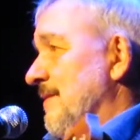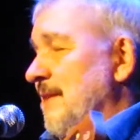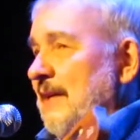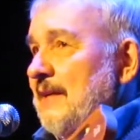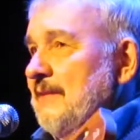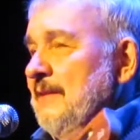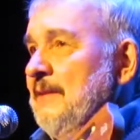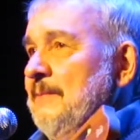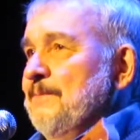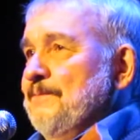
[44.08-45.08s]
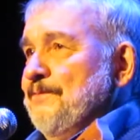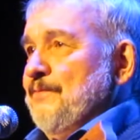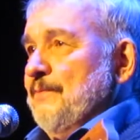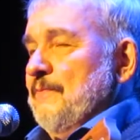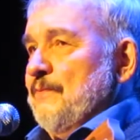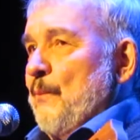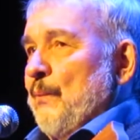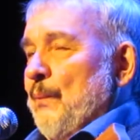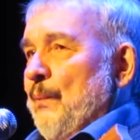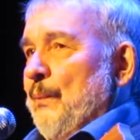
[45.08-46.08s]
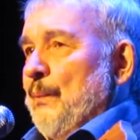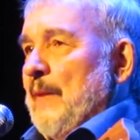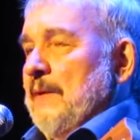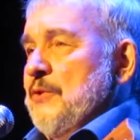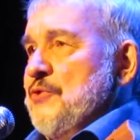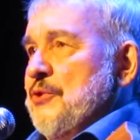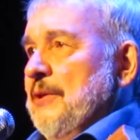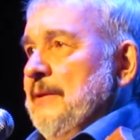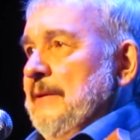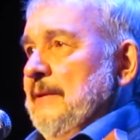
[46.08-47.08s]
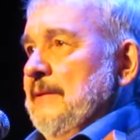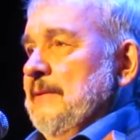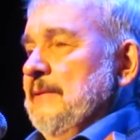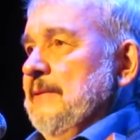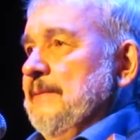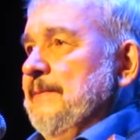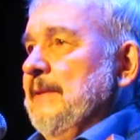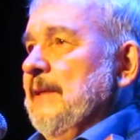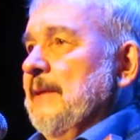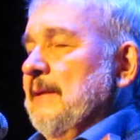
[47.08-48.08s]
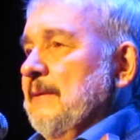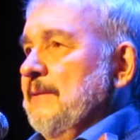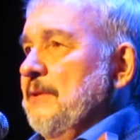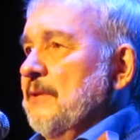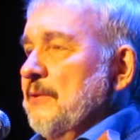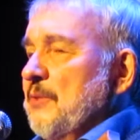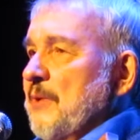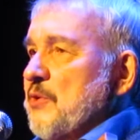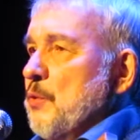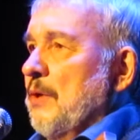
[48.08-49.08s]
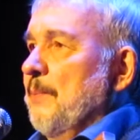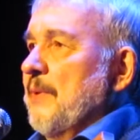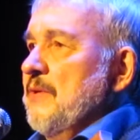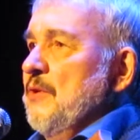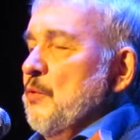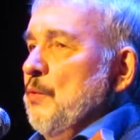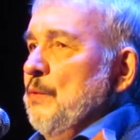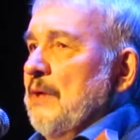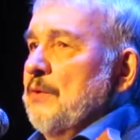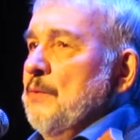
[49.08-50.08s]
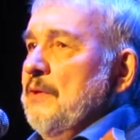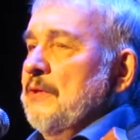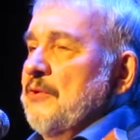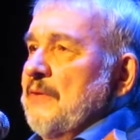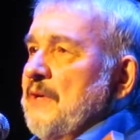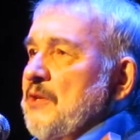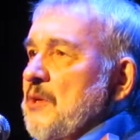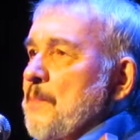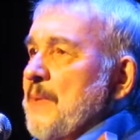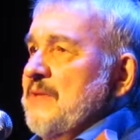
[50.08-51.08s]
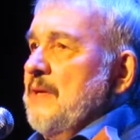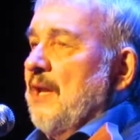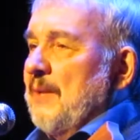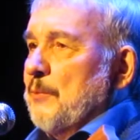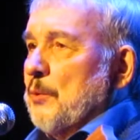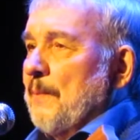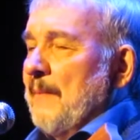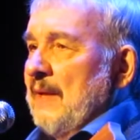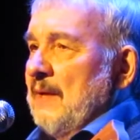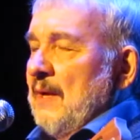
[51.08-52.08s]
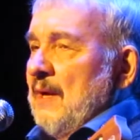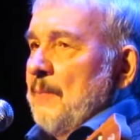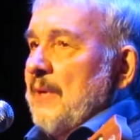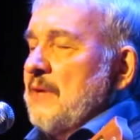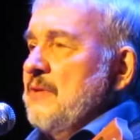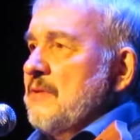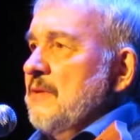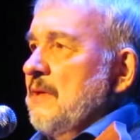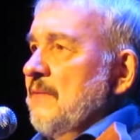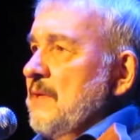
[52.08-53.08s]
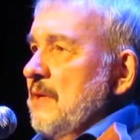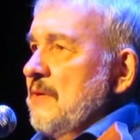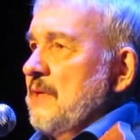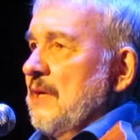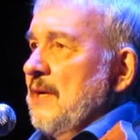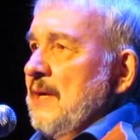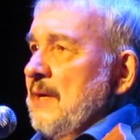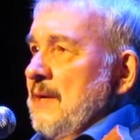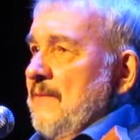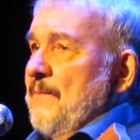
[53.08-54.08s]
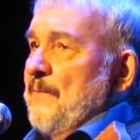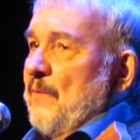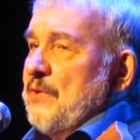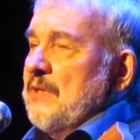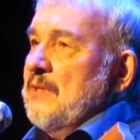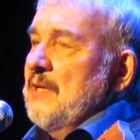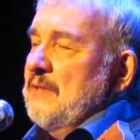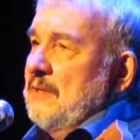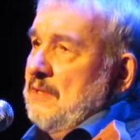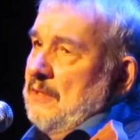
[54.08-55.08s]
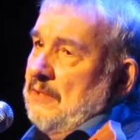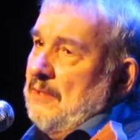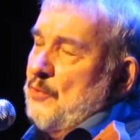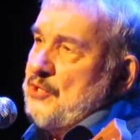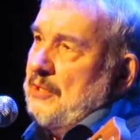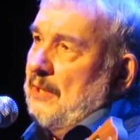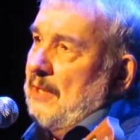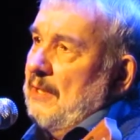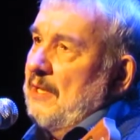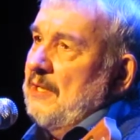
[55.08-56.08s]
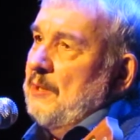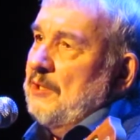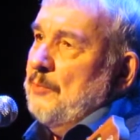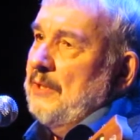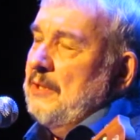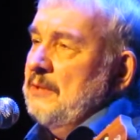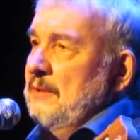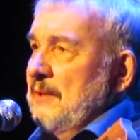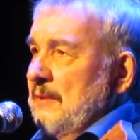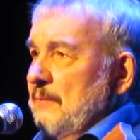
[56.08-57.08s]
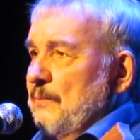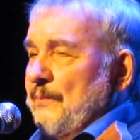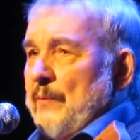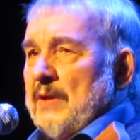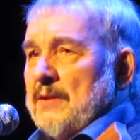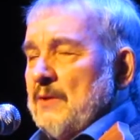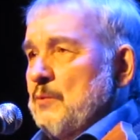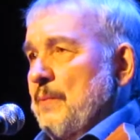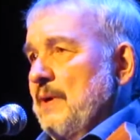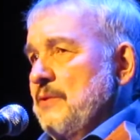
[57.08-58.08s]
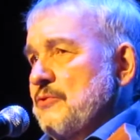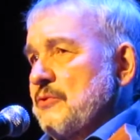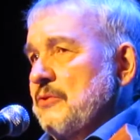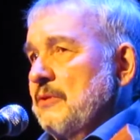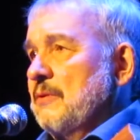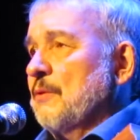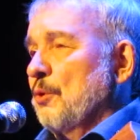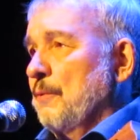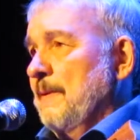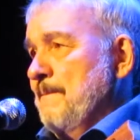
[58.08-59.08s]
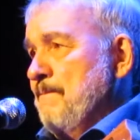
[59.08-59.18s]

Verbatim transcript: Да, и нынче я сделал небольшую композицию, которая называется «Подскриптум». Практически в этих стихах, в 16 строчках, я не изменил ни одного практически слова.